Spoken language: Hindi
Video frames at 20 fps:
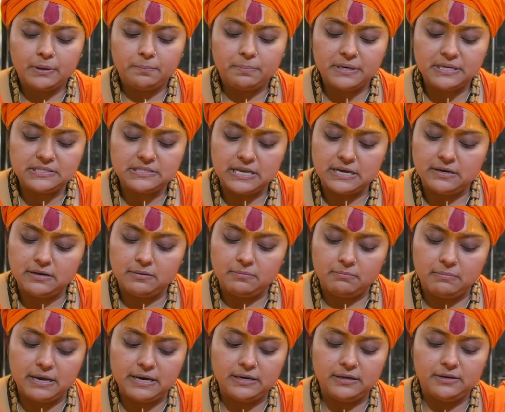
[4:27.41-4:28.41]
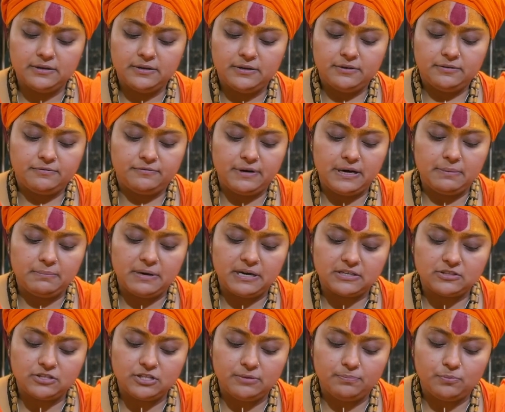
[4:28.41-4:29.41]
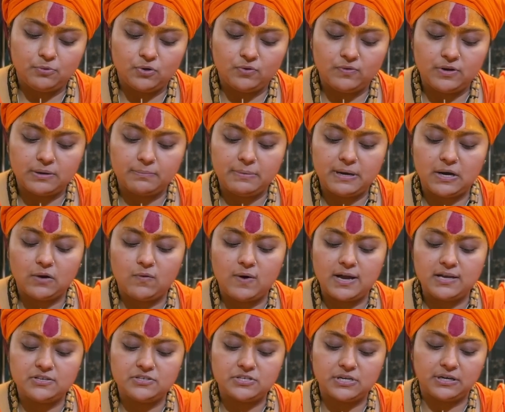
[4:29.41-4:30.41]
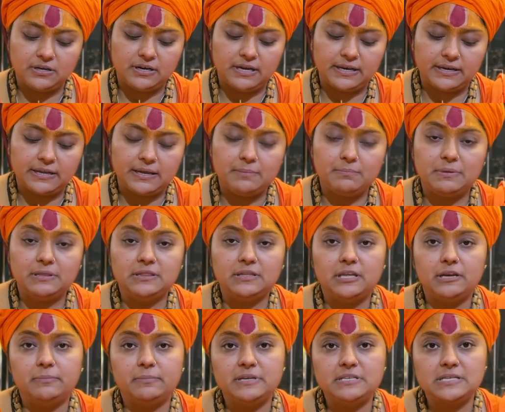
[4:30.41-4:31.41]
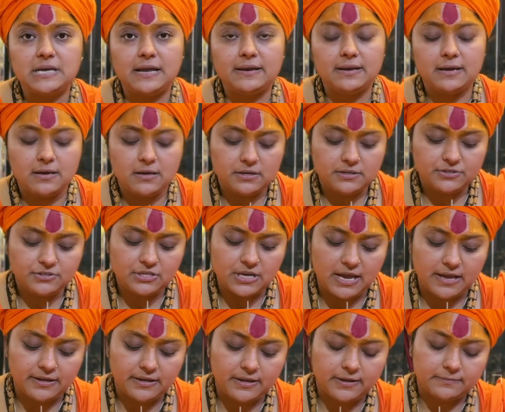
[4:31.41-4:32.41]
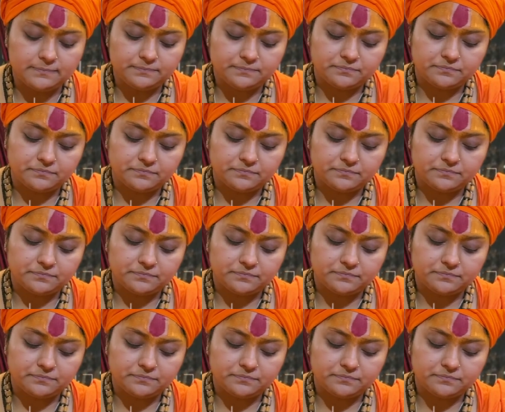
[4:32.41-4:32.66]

प्रसन्न मन व भक्ति पूर्वक भगवान शंकर के मंदिर में जाना चाहिए